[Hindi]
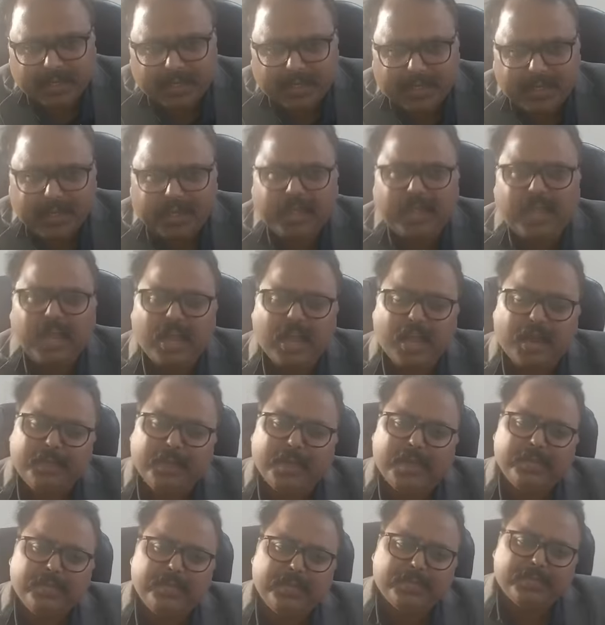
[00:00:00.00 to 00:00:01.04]
जाइए
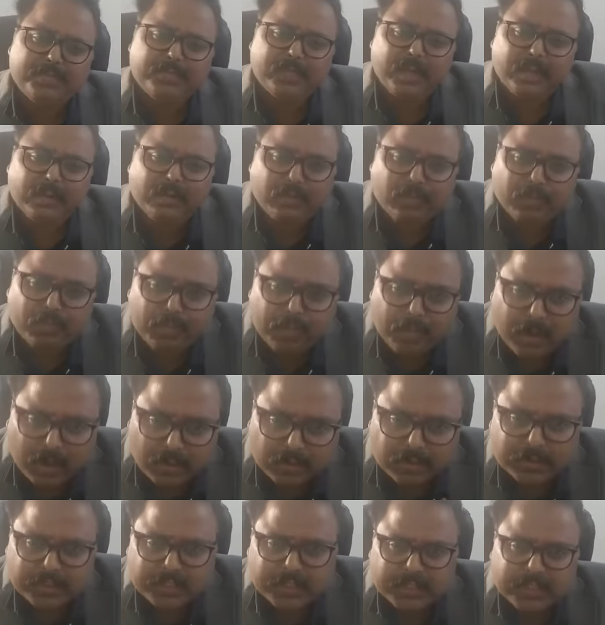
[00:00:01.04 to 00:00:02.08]
हमारे वेबसाइट को
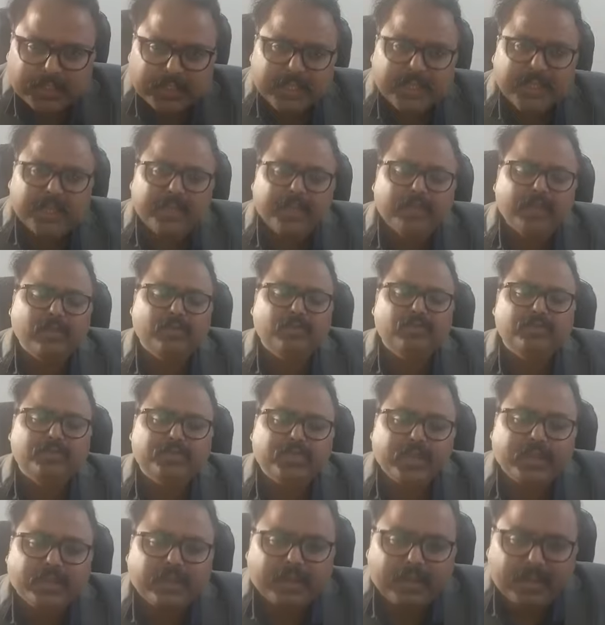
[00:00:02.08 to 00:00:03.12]
ब्राउज कीजिए
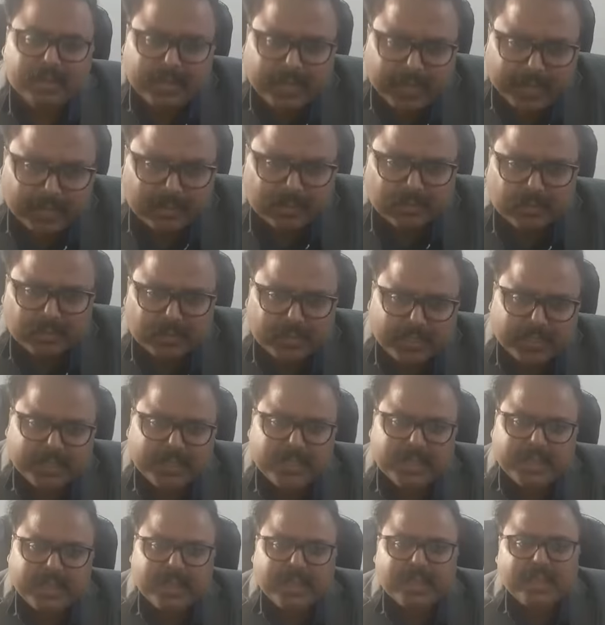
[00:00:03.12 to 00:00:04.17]
उसके कंटेंट को
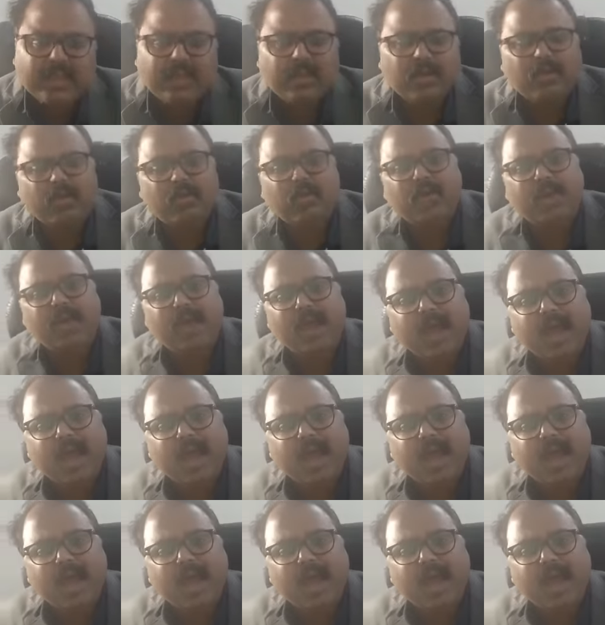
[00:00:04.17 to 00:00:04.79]
देखिए और